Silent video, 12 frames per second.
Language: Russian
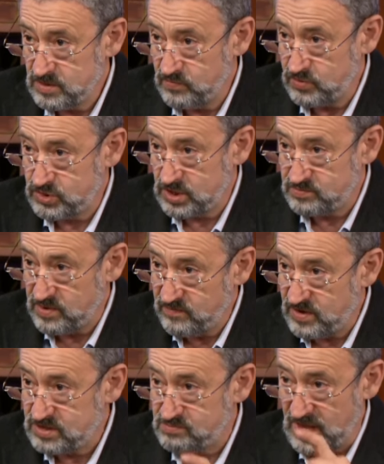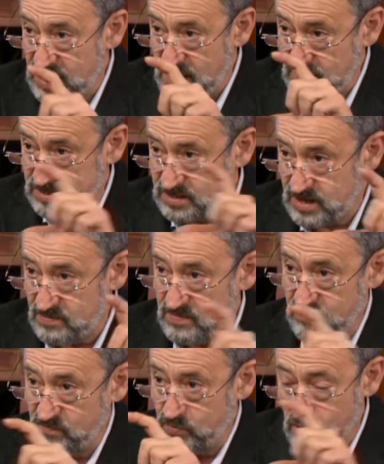И вот сейчас появились плакаты
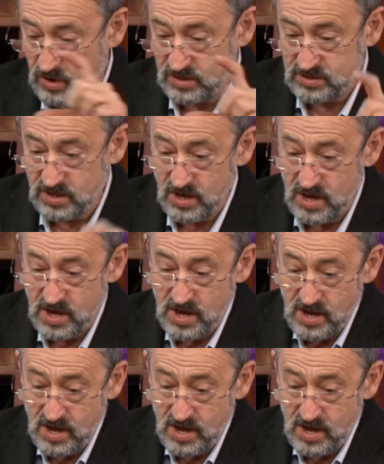там в городе